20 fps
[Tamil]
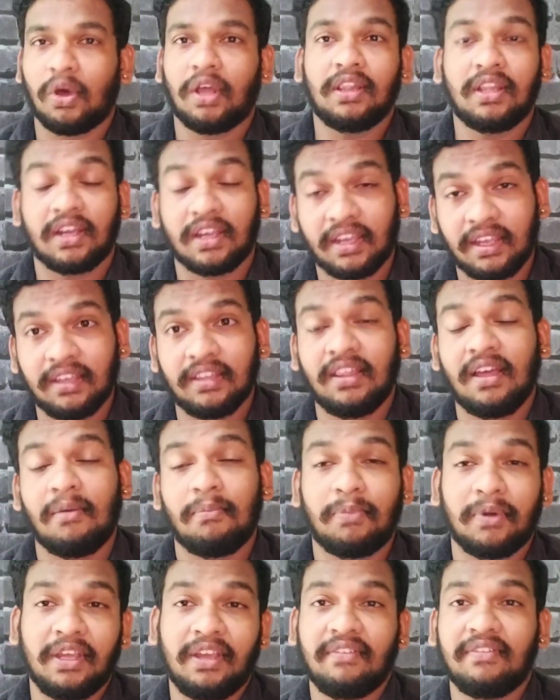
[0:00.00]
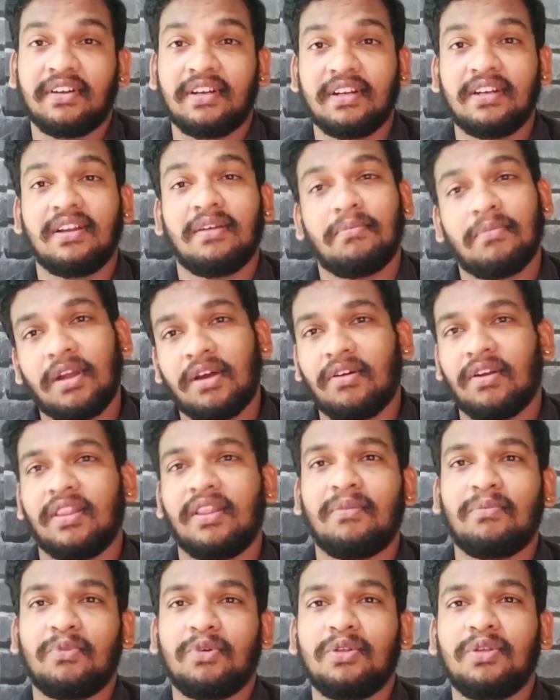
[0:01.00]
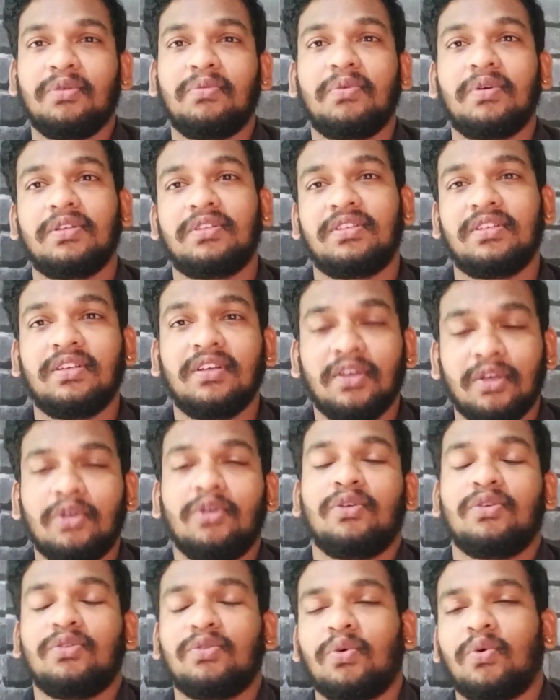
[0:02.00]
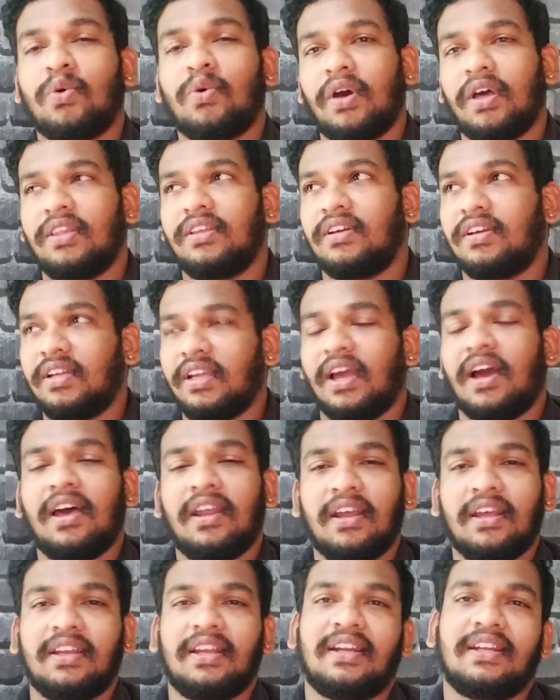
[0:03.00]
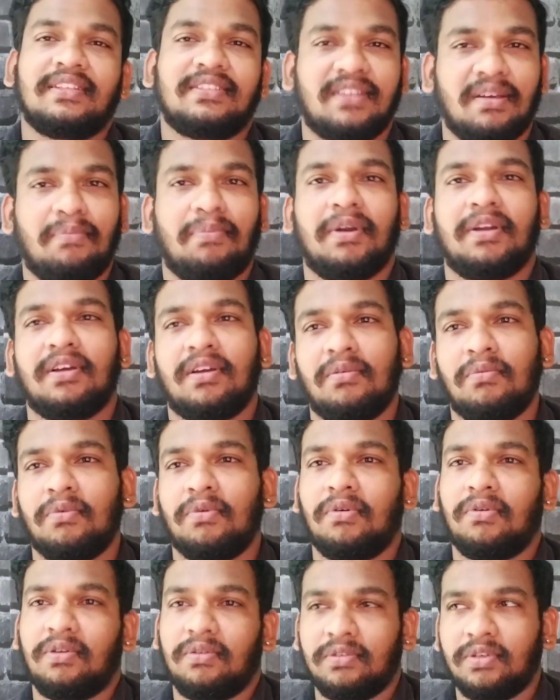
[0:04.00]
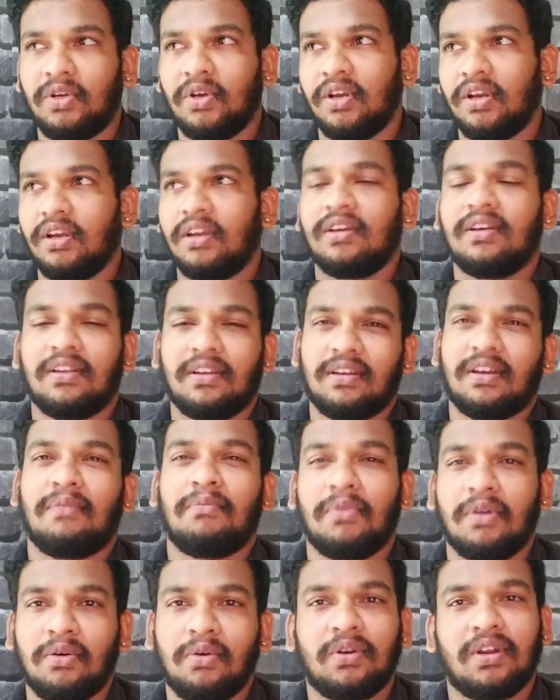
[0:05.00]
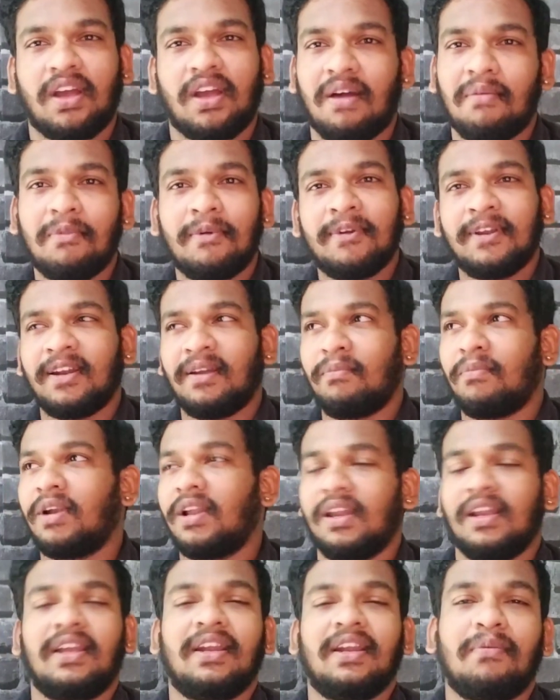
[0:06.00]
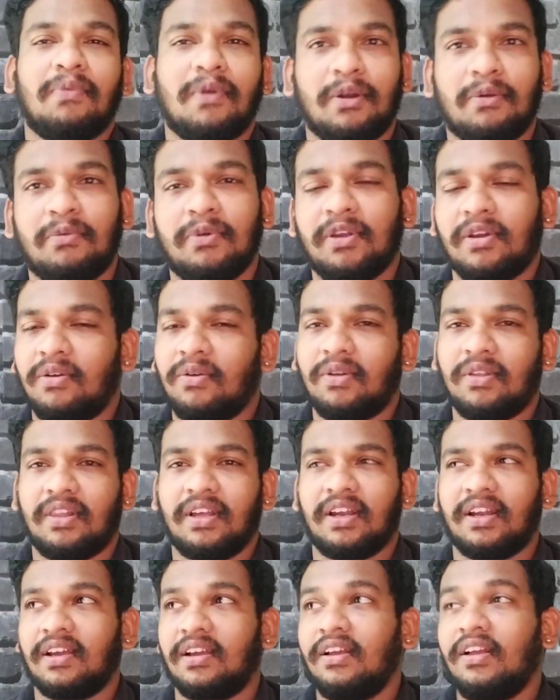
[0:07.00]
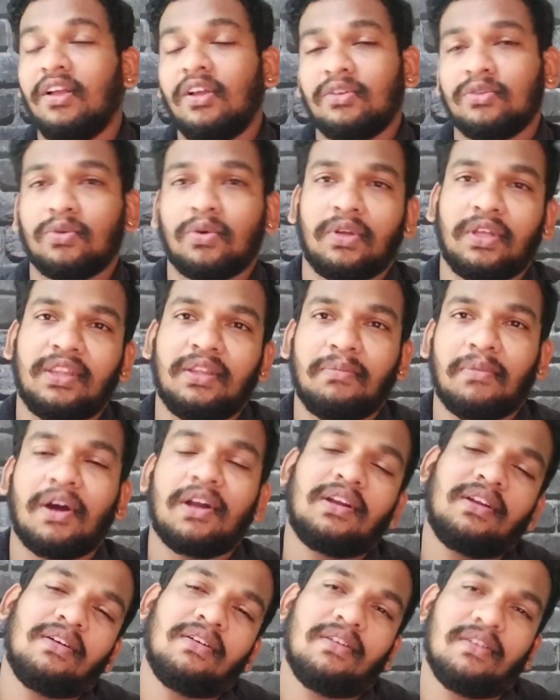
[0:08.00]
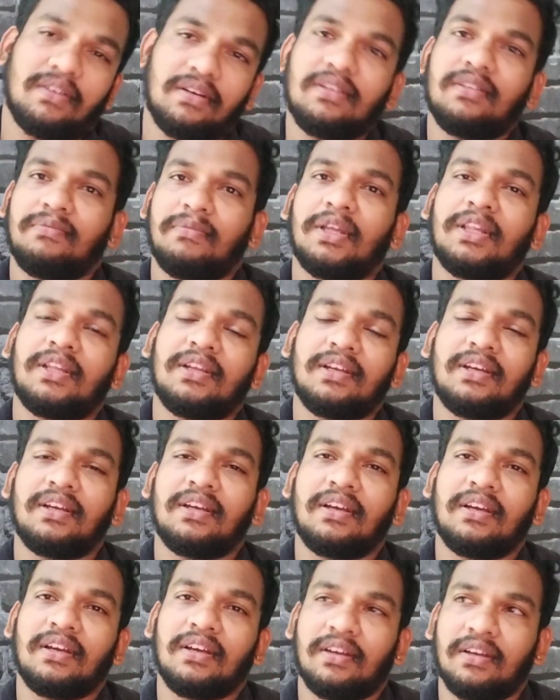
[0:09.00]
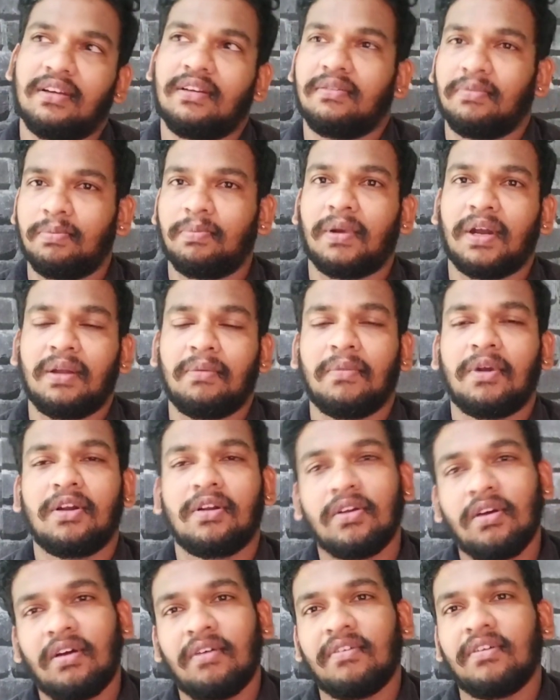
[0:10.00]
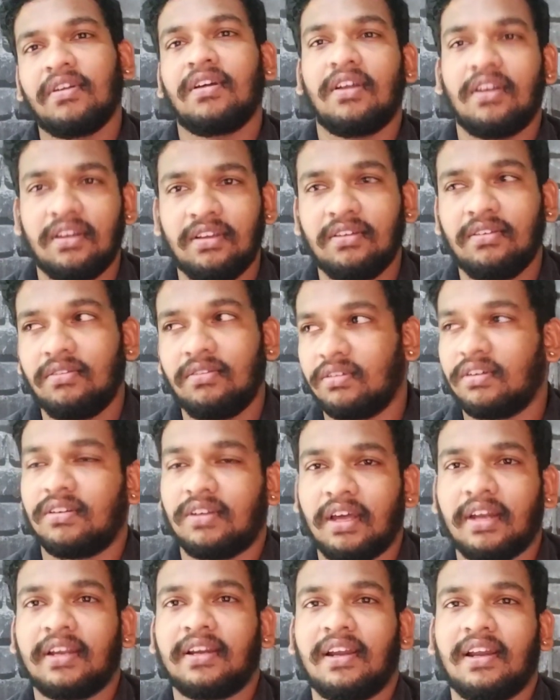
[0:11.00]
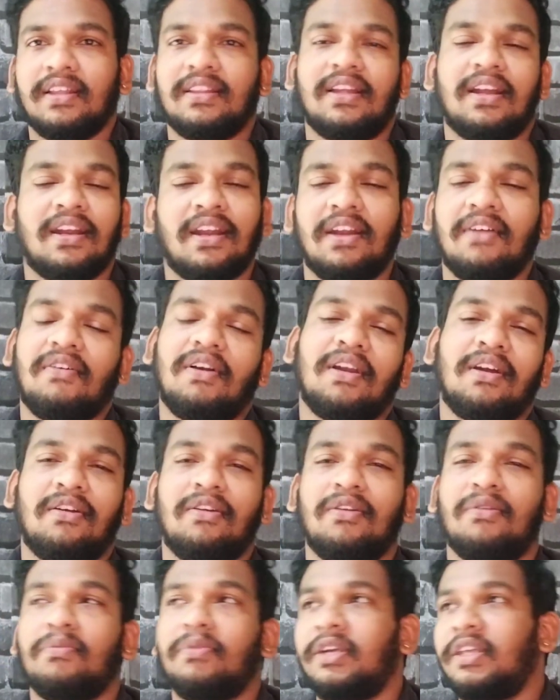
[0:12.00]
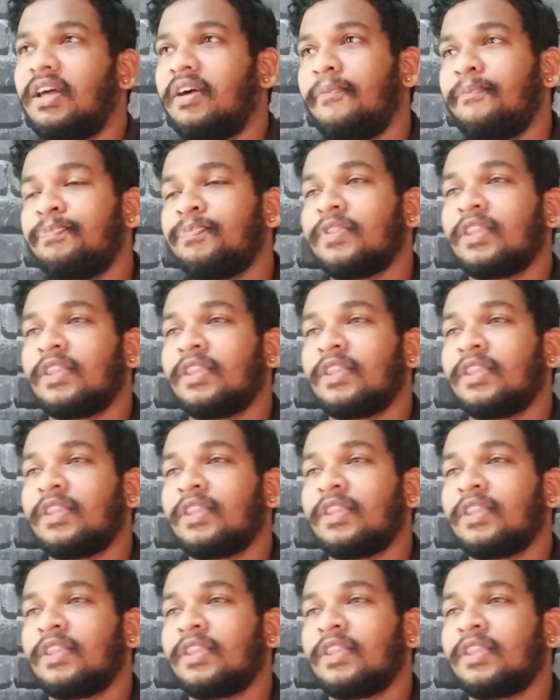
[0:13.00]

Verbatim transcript: ஸோ அந்த இதை அப்படியே விட்டுட்டோம்னா அவ்வளோதான் முடிஞ்சு போச்சு ஸோ அதுக்கு யார் யார் என்ன ஸ்டெப் எடுக்க முடிஞ்சோ இருக்க நம்ம ஒரு காமனாக நம்மளால் என்ன பண்ண முடியும் அவ்வளோதான் எனக்கு ஸோ இது மட்டும் மதனுக்கு பண்ண மாட்டோம் அவங்களையும் கரெக்டான தண்டனை வழங்கணும் அப்படின்னா